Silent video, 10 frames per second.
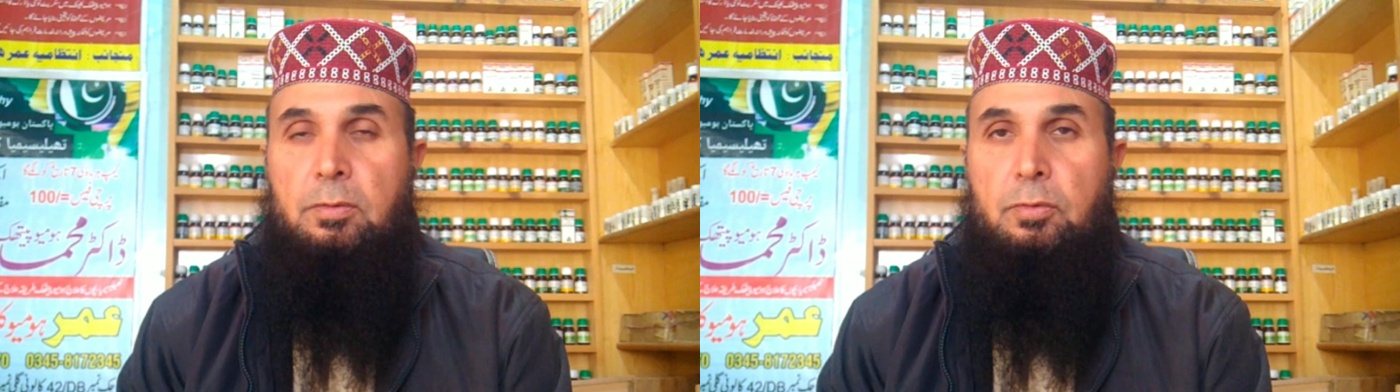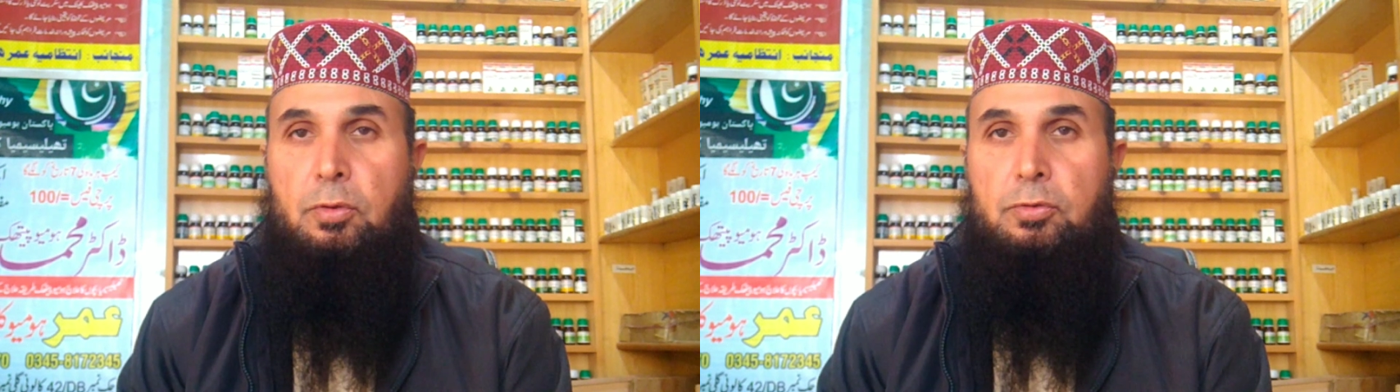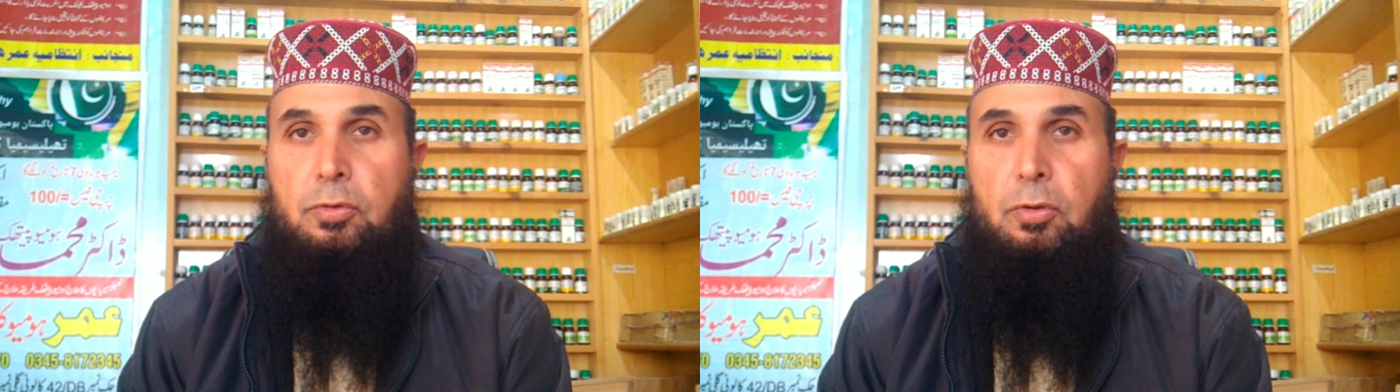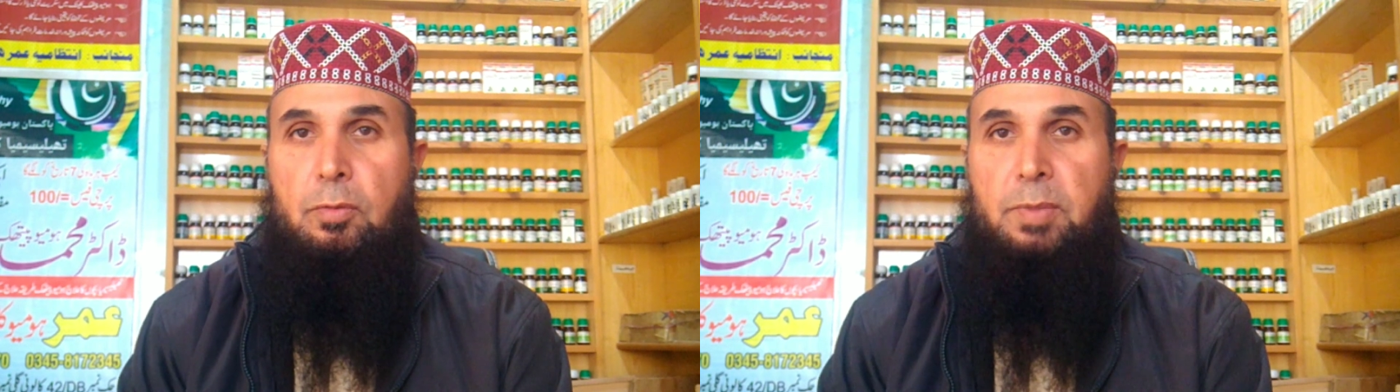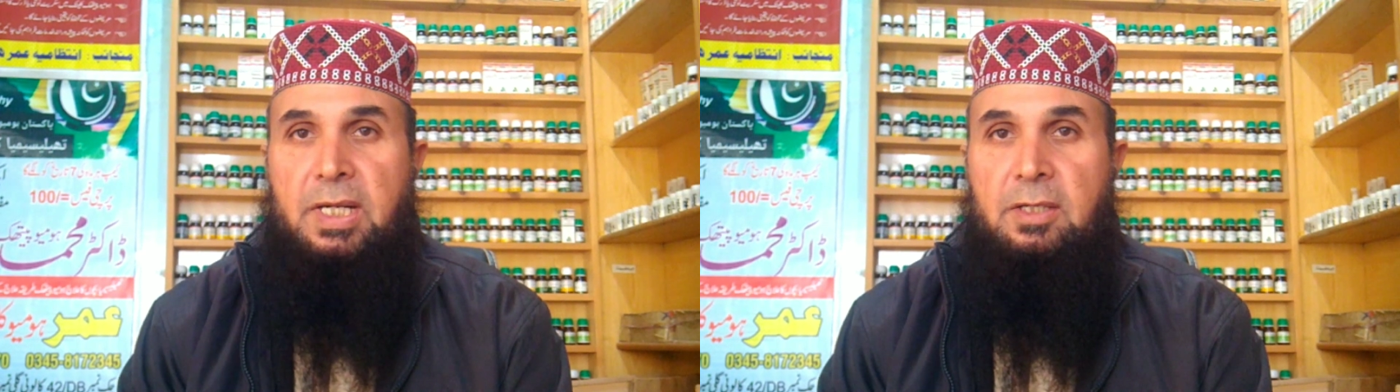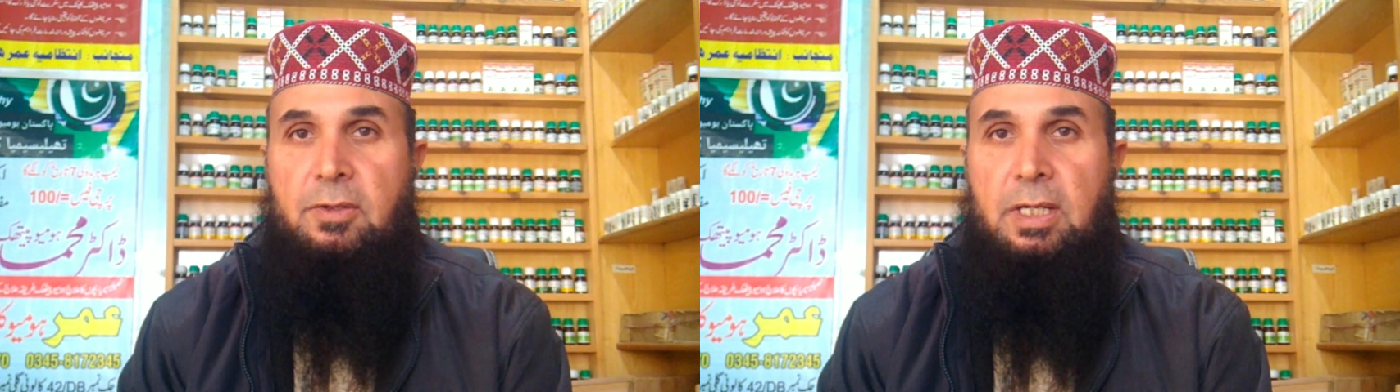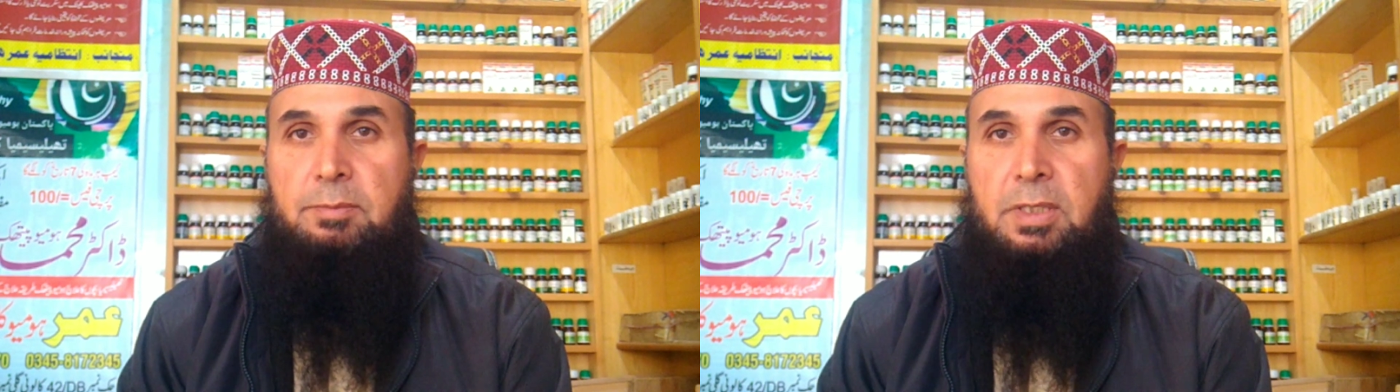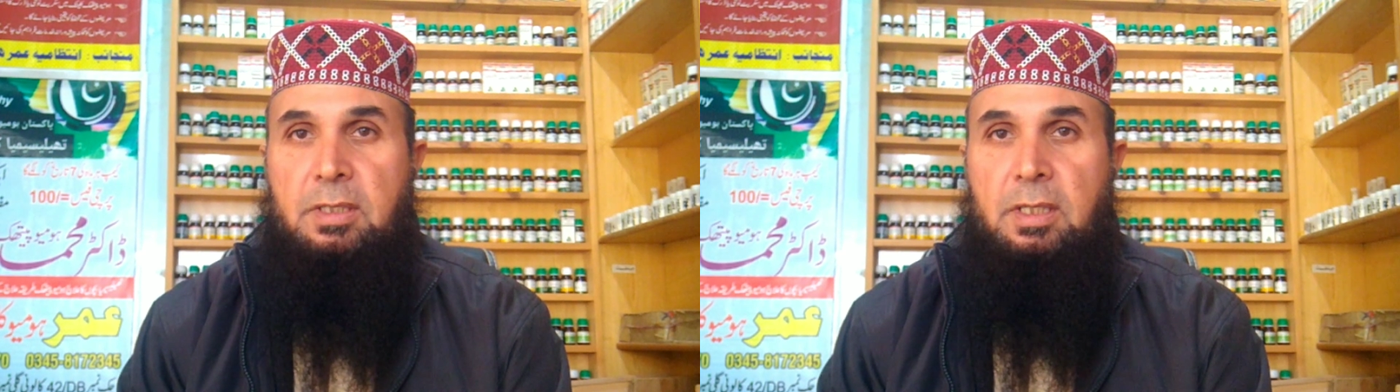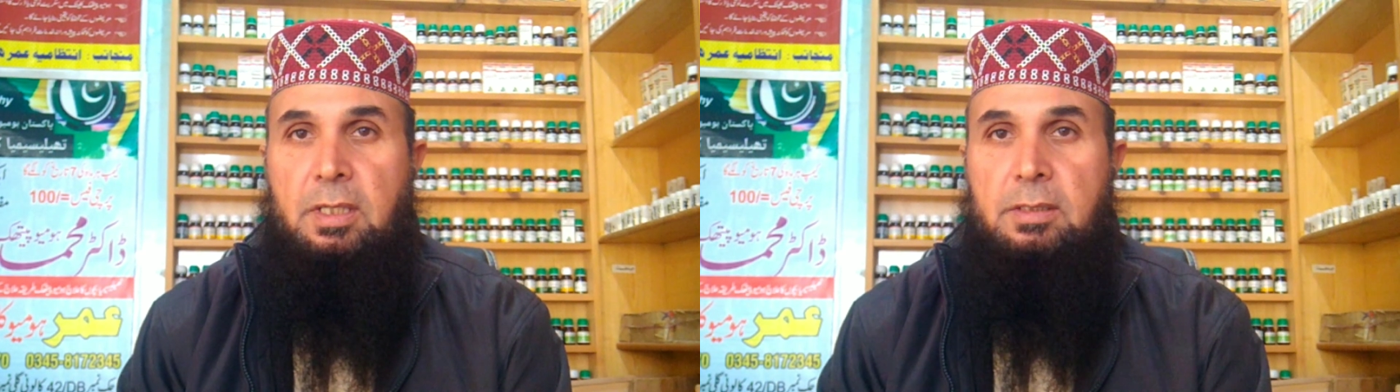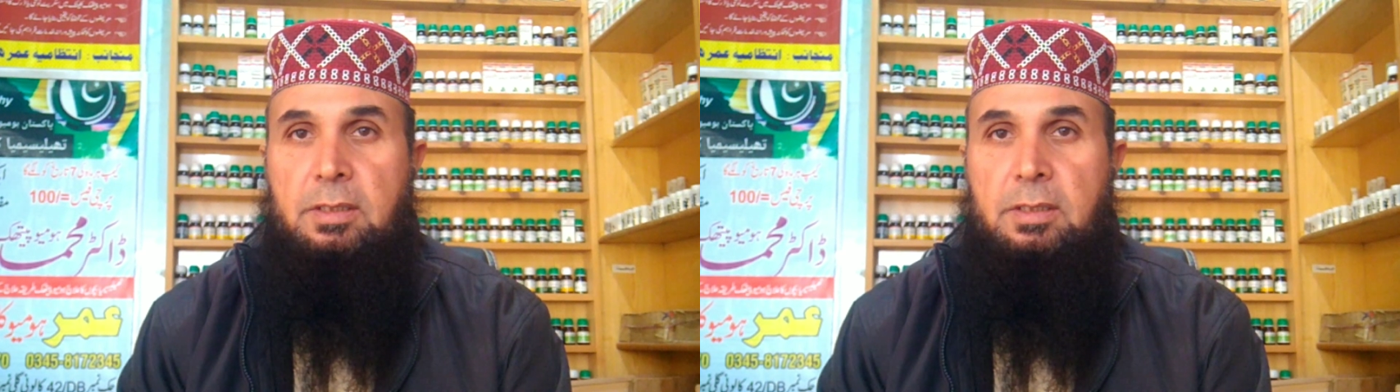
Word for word: दोस्तों बायोकेमिक की